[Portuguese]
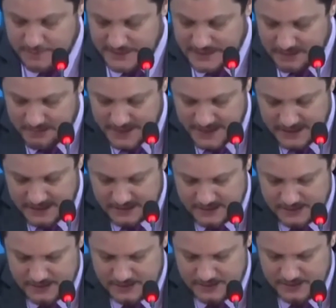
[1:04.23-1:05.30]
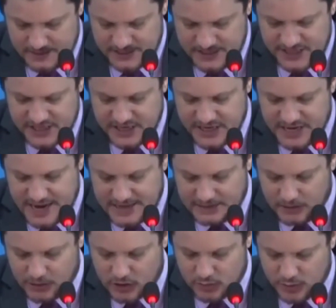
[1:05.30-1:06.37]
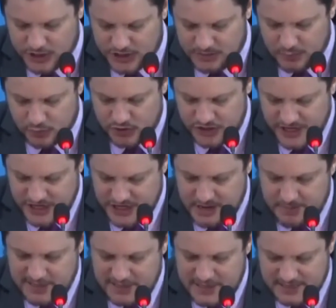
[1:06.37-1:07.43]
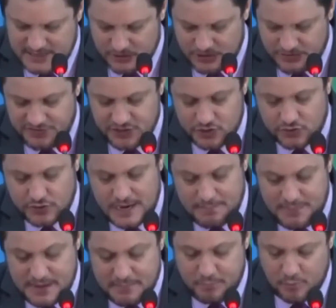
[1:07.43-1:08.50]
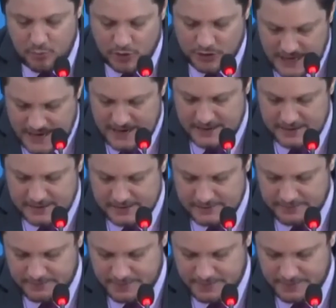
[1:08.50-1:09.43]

para mim também, que seja criado em nosso município um centro de reabilitação de fisioterapia pulmonar